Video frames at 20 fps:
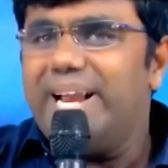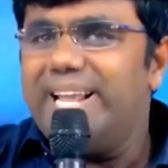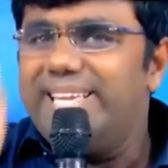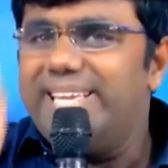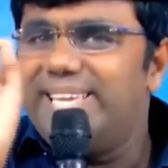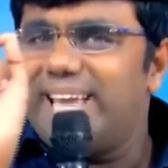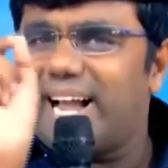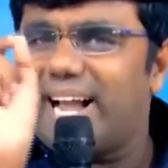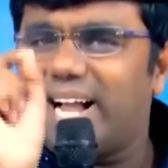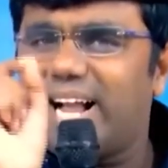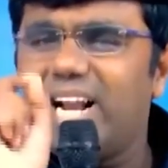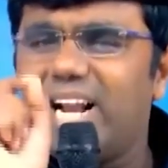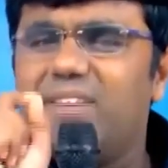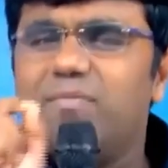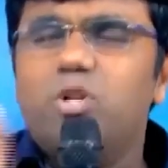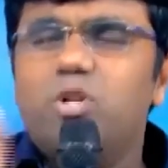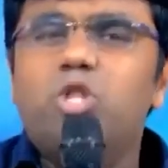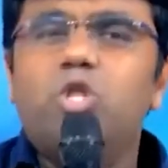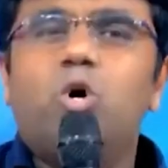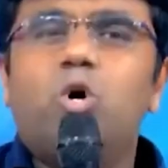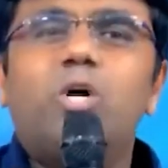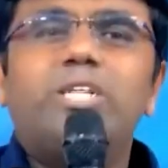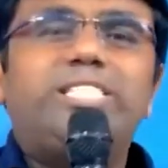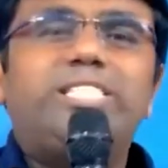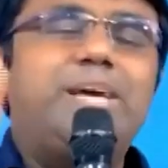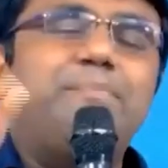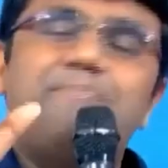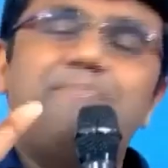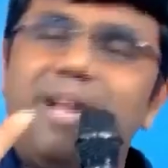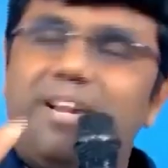మరి ఎక్కడ ఉందో
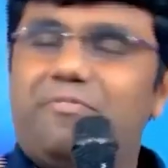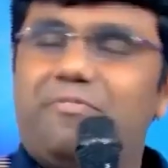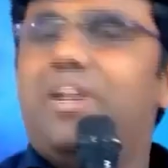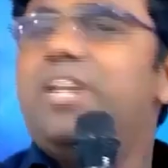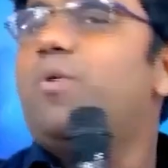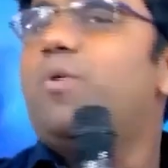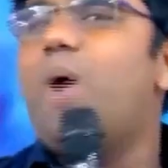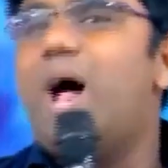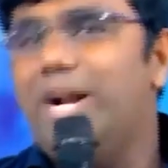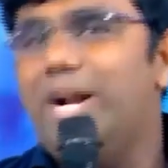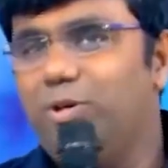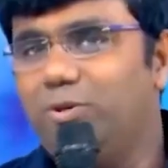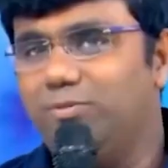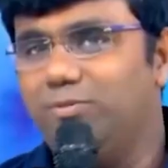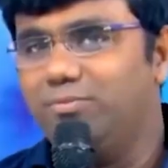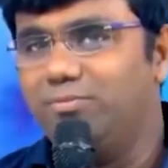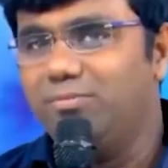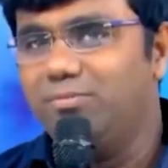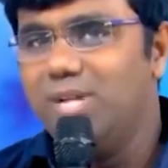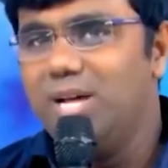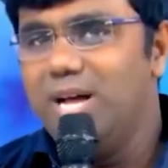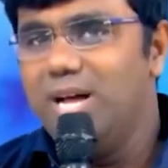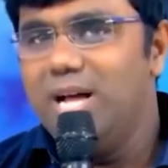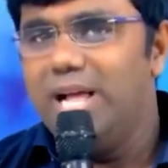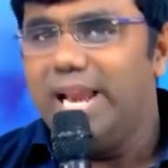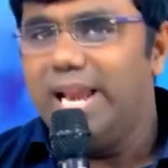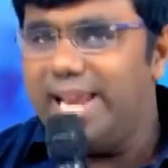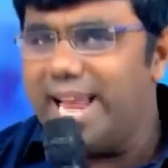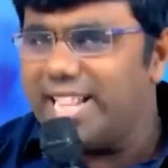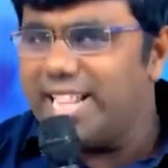చెప్పేటువంటి వాడు
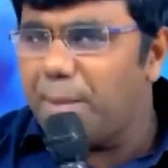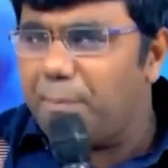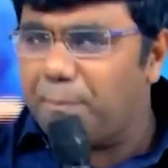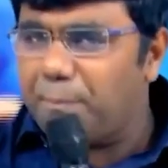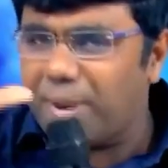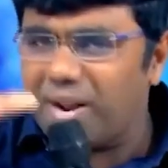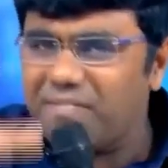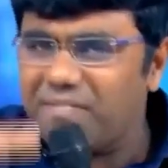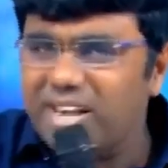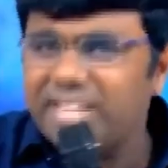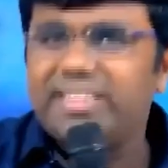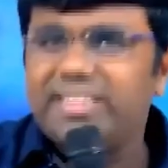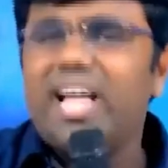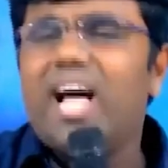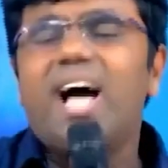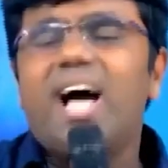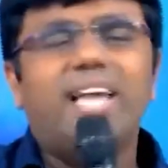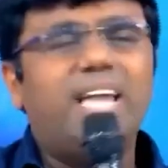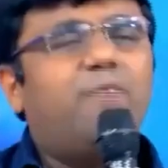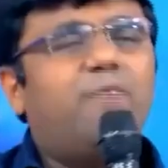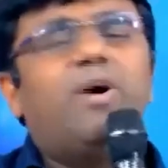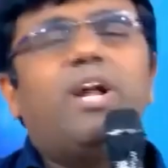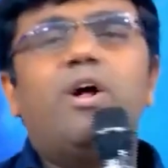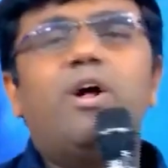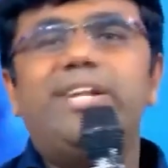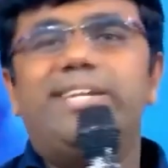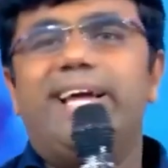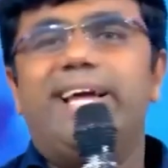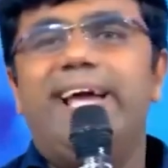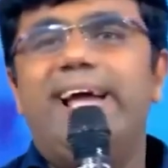లేదా ప్రవక్త ఎవరు
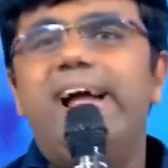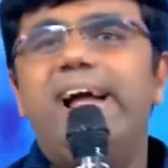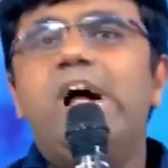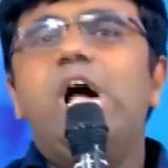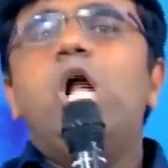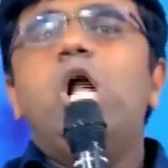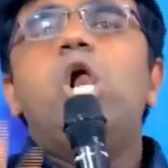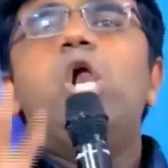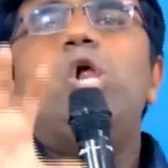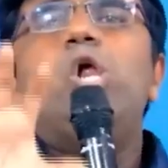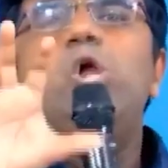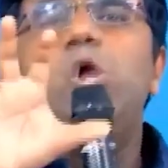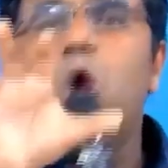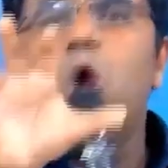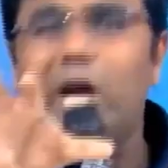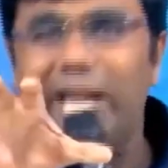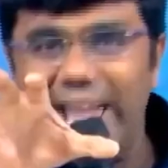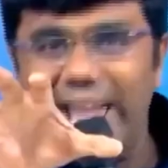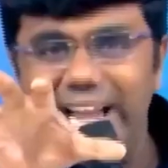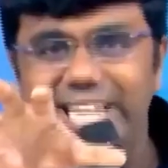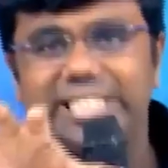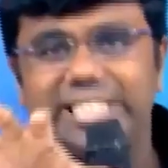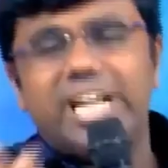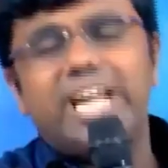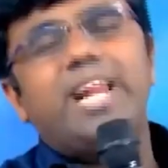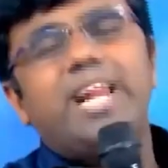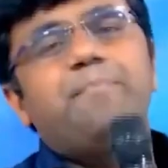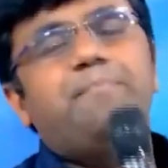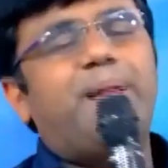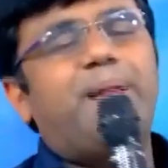అంటే లొకేట్
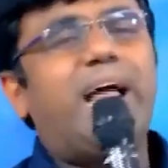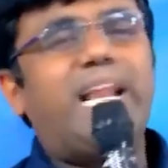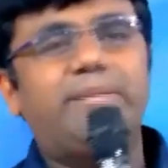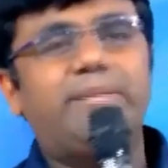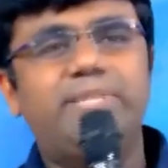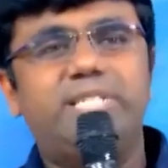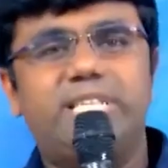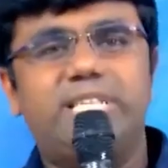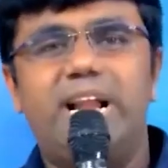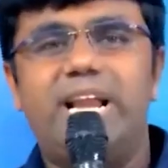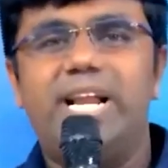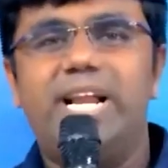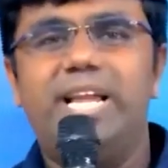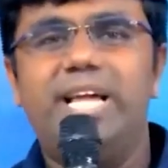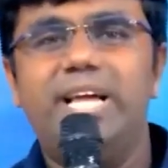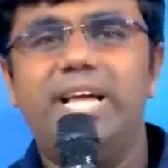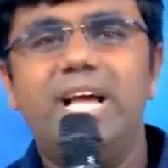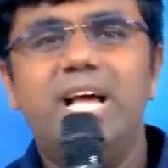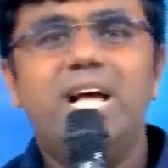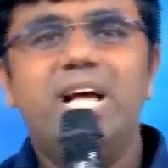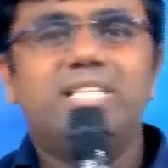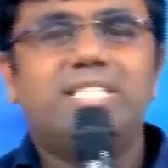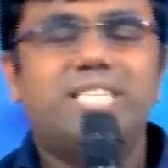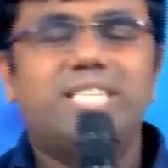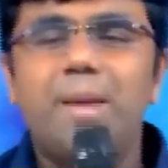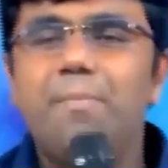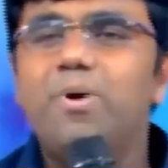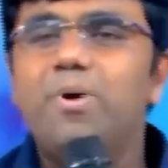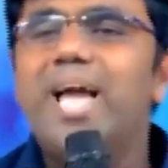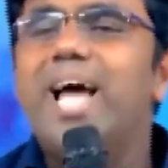చేయడం ప్రారంభిస్తాడండి
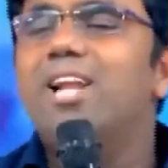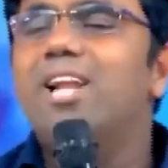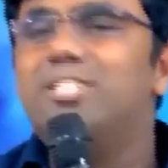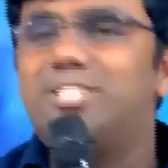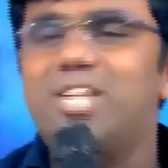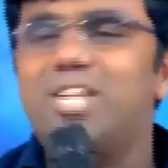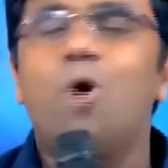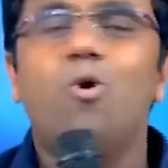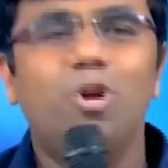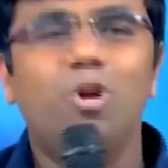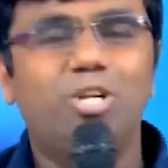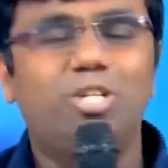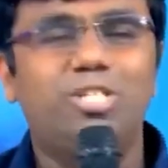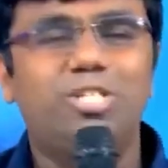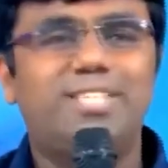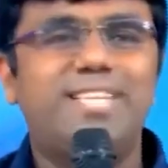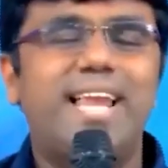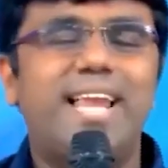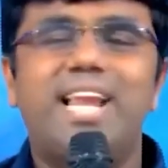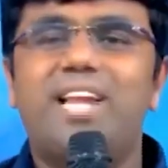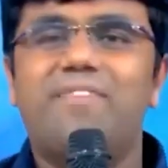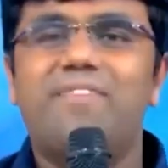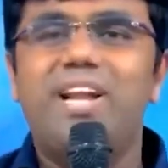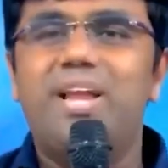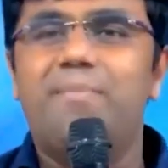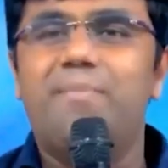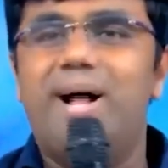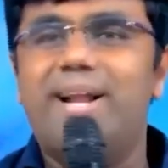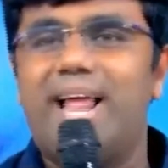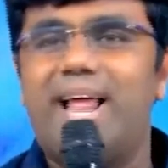సమయాలు సౌలును చూసి
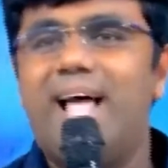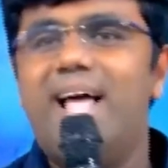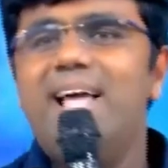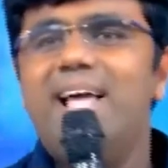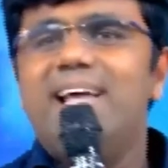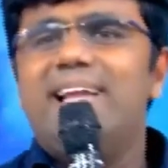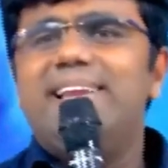అన్నటువంటి మాట